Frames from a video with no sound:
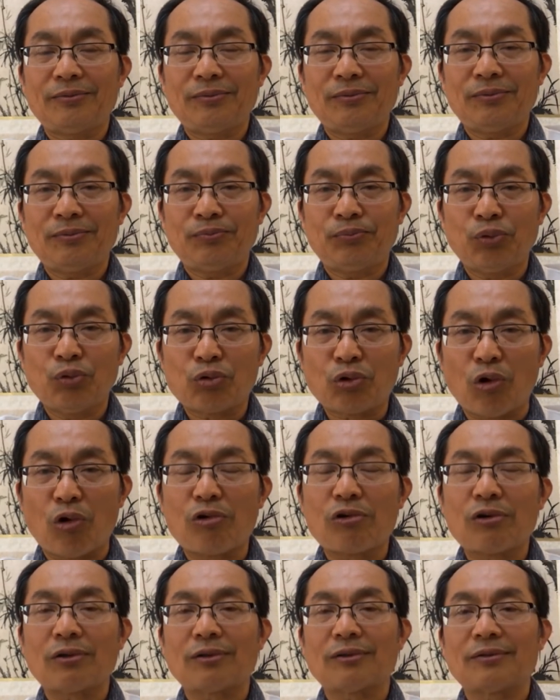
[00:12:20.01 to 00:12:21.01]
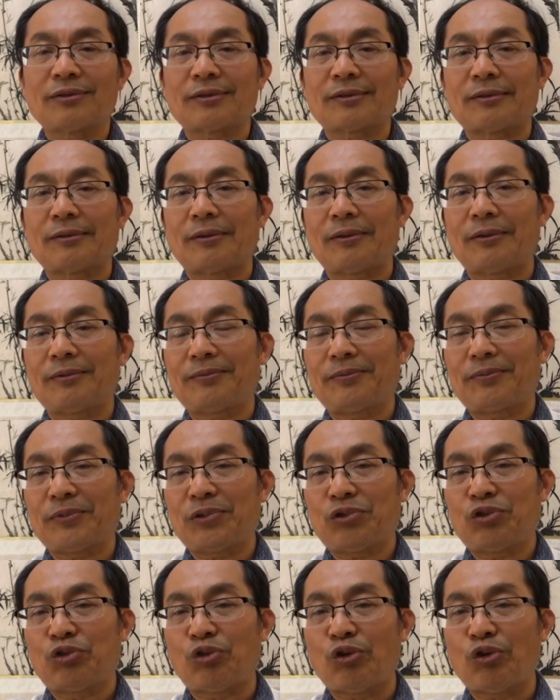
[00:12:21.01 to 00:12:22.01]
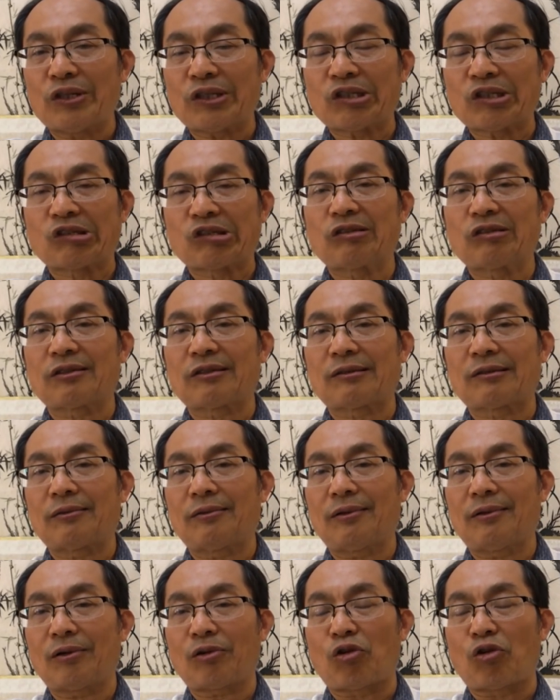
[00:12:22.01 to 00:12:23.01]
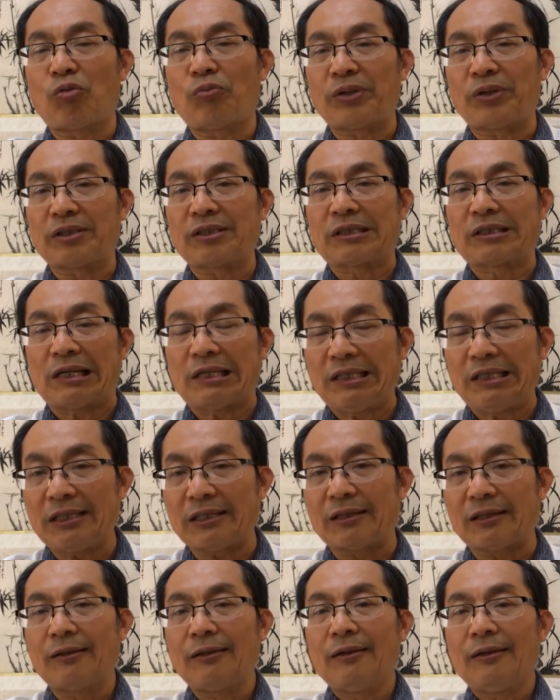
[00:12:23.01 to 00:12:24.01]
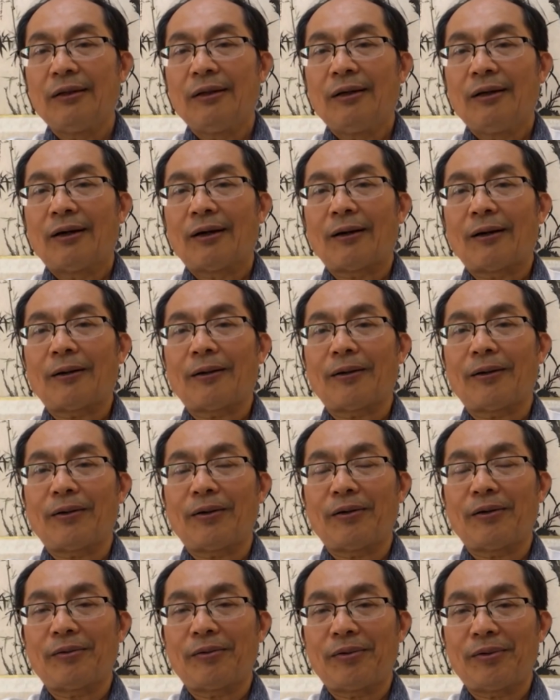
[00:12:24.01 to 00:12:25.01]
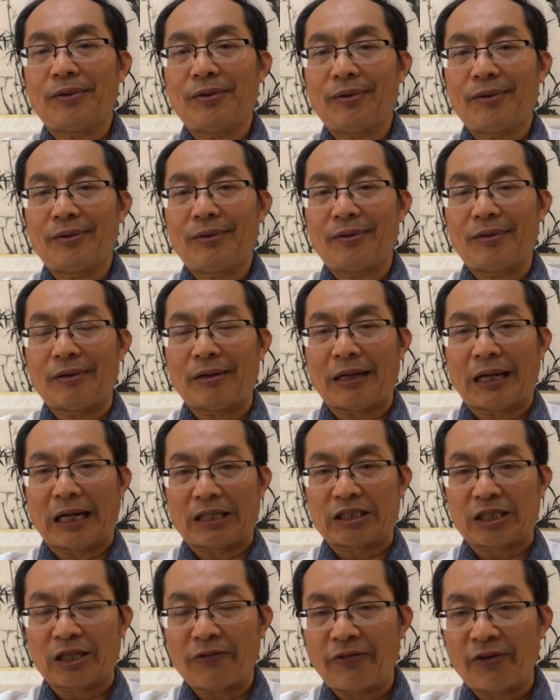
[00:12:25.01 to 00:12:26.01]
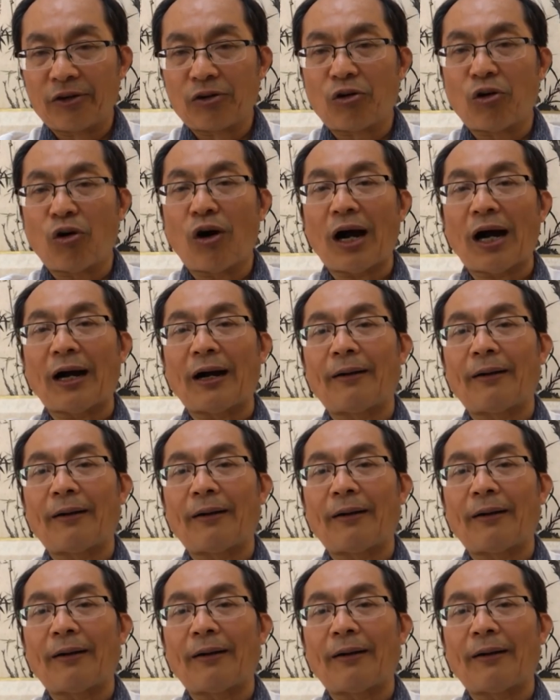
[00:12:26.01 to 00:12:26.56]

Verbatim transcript: 不公，缺失公平正义，啊两极分化。